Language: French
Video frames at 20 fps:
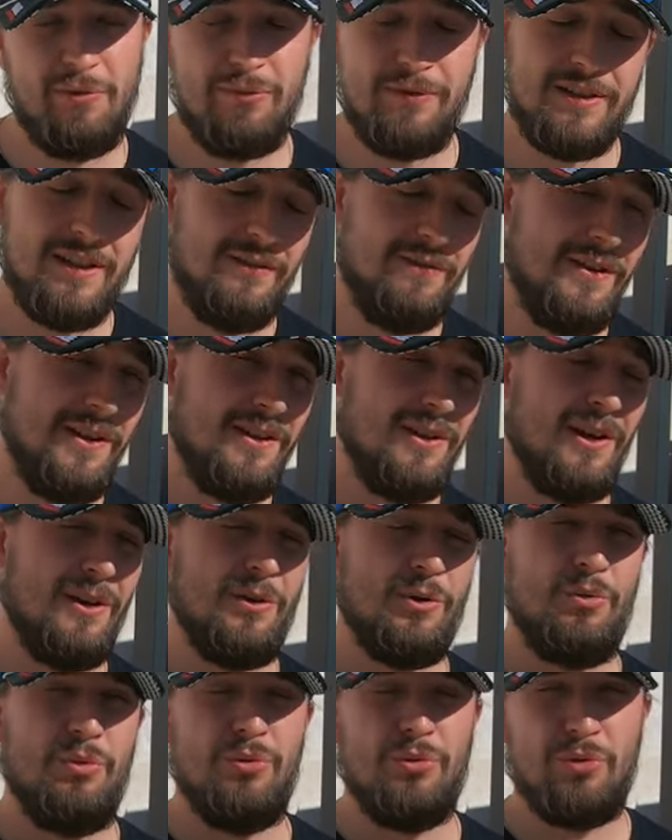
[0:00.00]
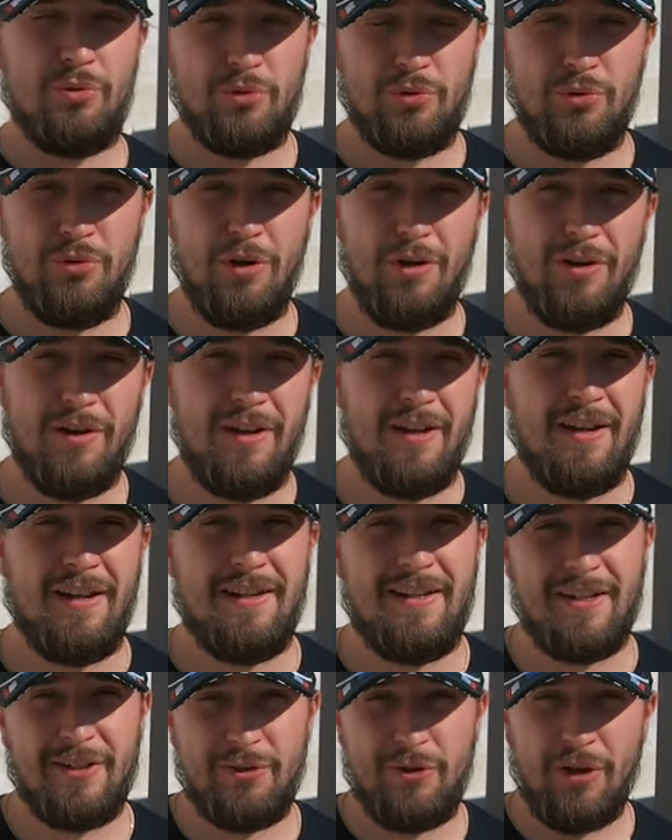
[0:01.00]
vous savez qu'à coup sûr,
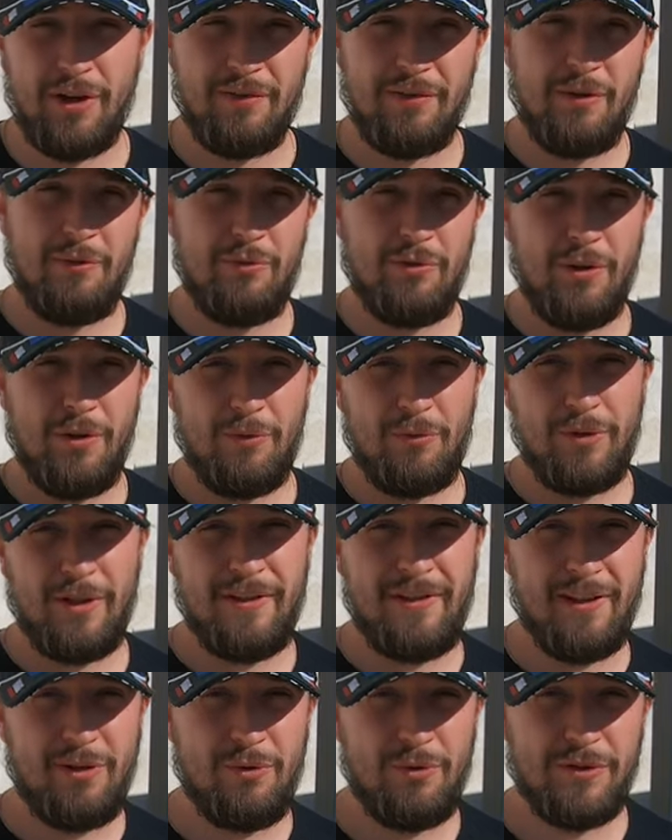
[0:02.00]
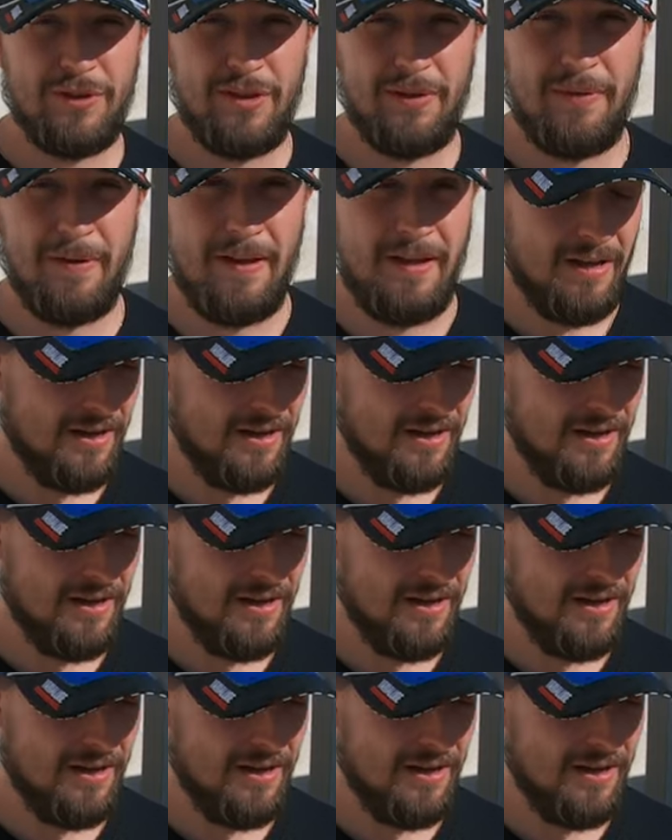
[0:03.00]
l'acheteur va vouloir vous les négocier.